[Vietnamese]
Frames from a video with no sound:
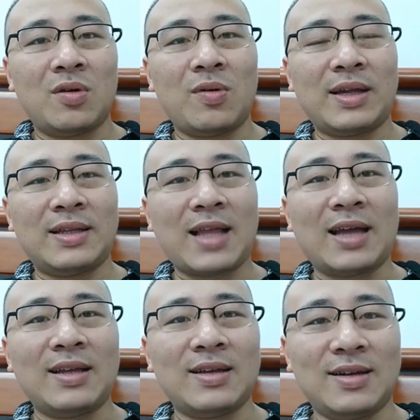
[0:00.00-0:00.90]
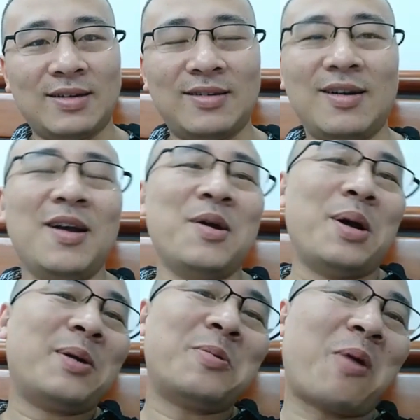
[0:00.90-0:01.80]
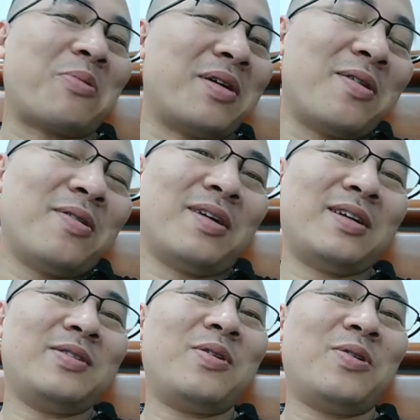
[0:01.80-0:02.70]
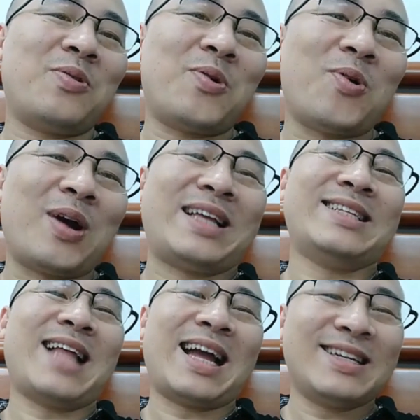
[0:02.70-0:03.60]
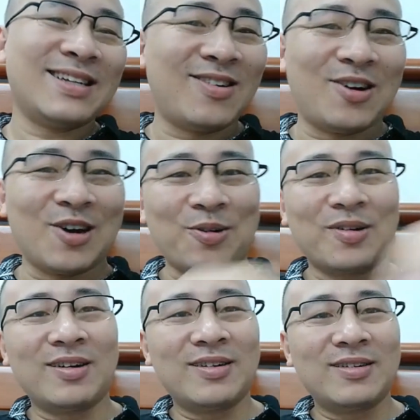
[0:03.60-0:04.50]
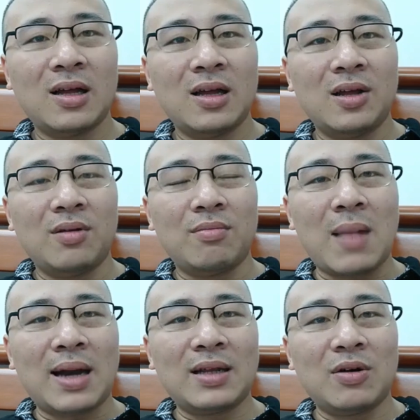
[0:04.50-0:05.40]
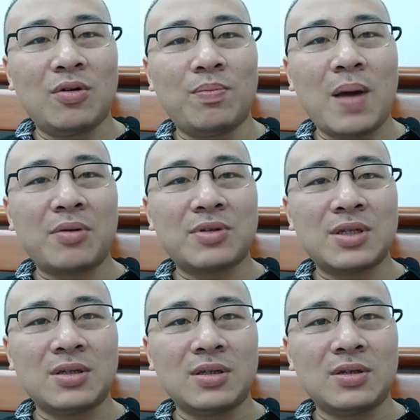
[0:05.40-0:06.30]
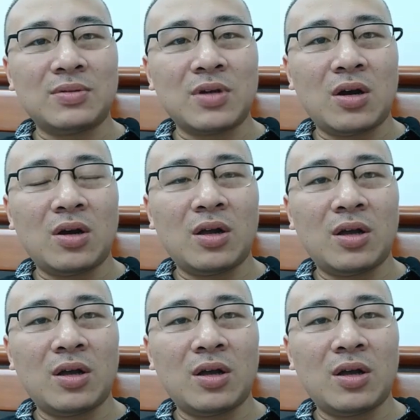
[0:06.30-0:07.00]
Hoành Thánh, ừ anh không đọc được đâu, anh rất là Hoành Thánh ấy, khó đọc. Mán thậu Bao Tử, đúng rồi.